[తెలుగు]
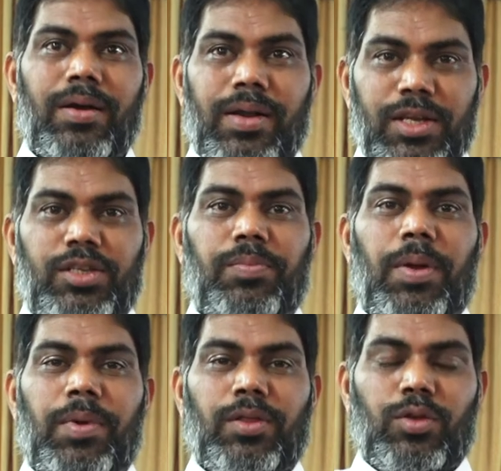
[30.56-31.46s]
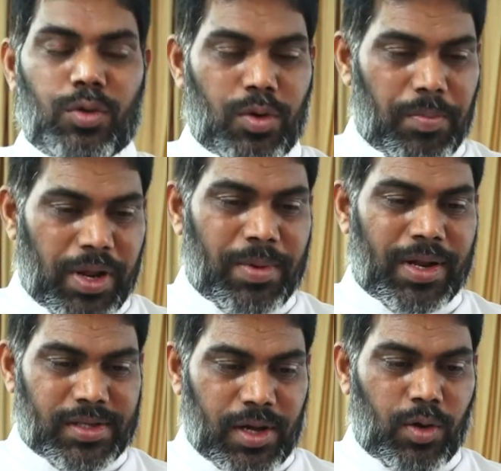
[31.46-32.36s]
క్రీస్తు ప్రభునందు
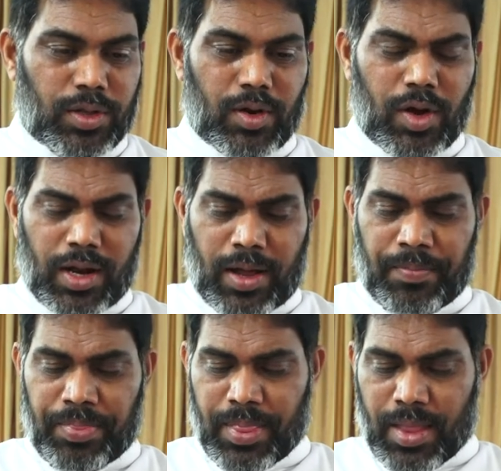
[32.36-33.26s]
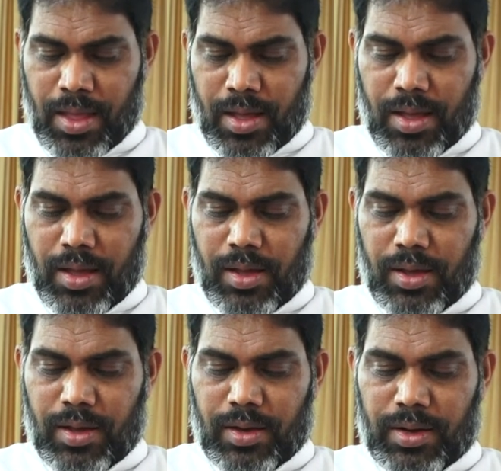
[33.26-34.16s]
ప్రేమైన సహోదరులారా
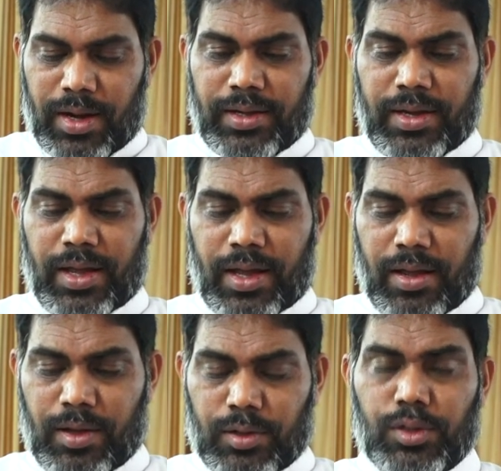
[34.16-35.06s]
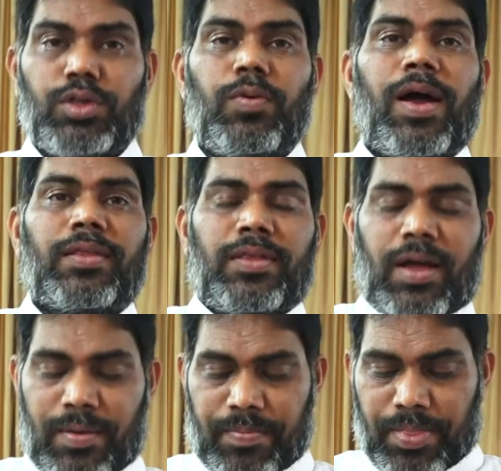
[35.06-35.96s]
నేటి సువార్త
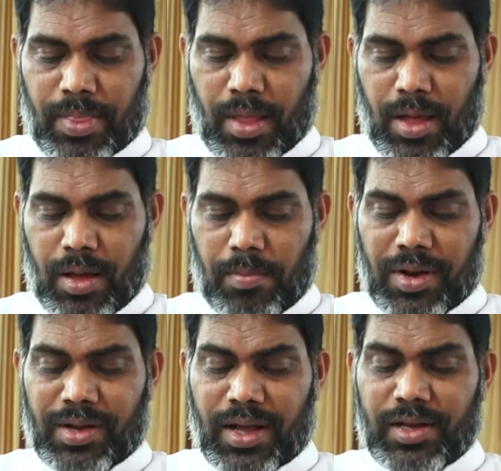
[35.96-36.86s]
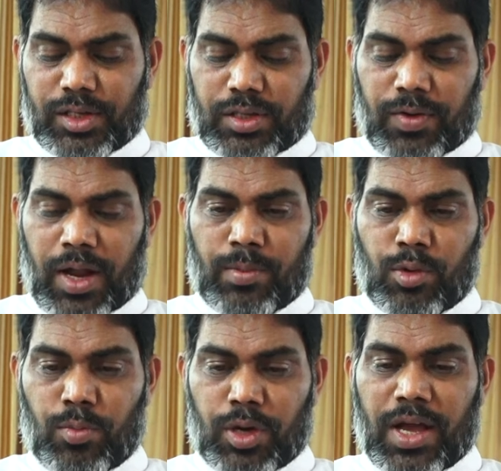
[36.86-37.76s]
మనం గ్రహిస్తూ
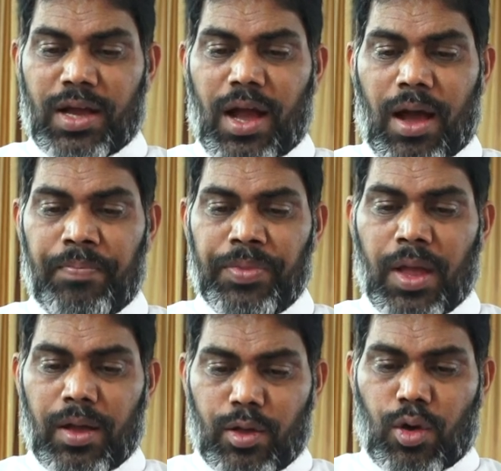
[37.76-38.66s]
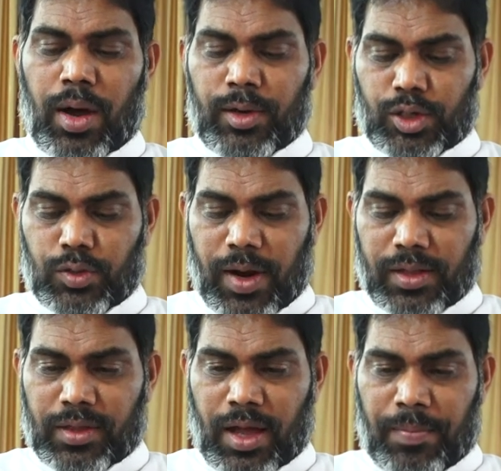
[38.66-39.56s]
ఉన్నాము ముఖ్యంగా యోహాను
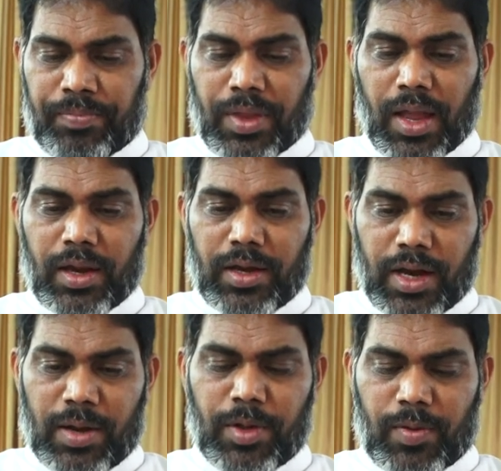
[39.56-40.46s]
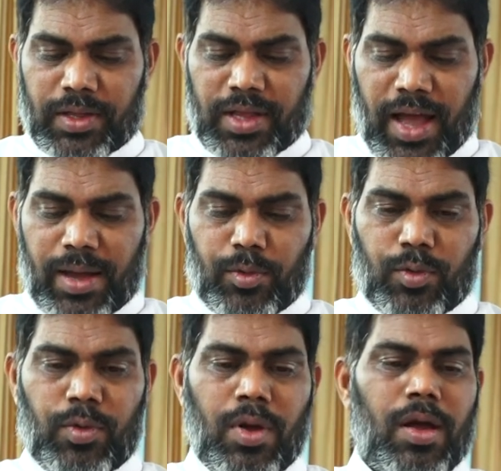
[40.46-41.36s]
సువార్త ఎనిమిదవ
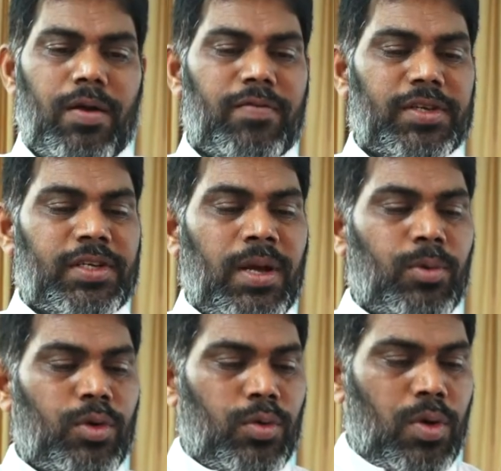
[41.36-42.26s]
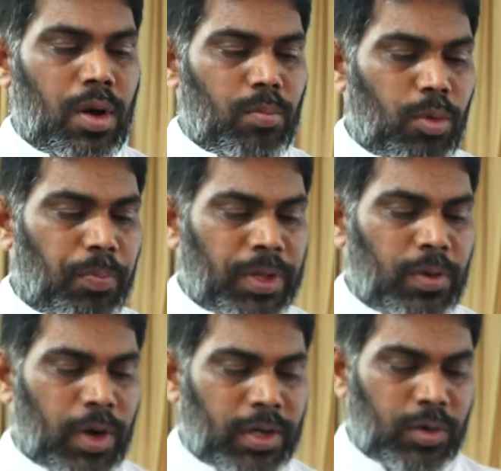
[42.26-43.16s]
అధ్యాయము వచనములు
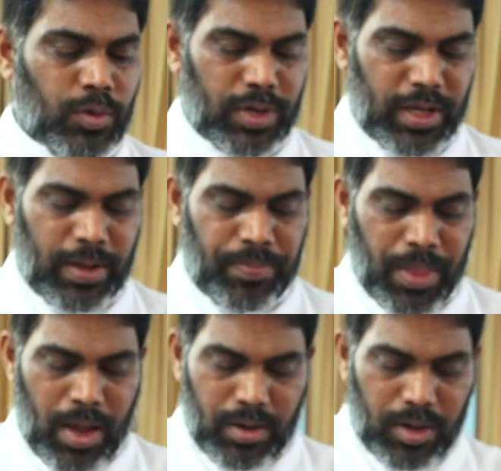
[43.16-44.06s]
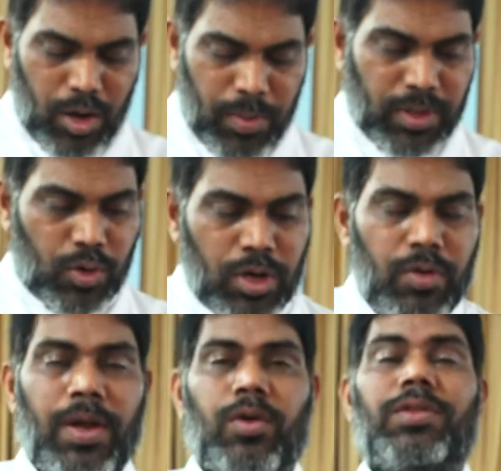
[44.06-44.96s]
ముప్పది ఒకటి నుండి నలభై
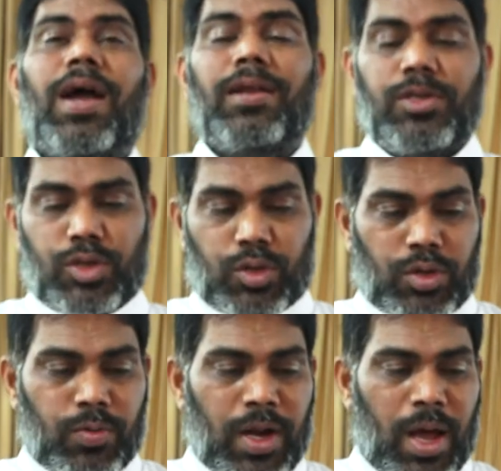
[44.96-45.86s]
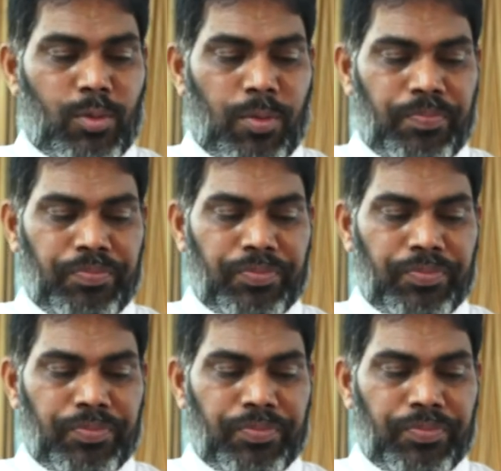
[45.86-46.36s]
రెండు వరకు ధ్యానించుకుంటూ ఉన్నాము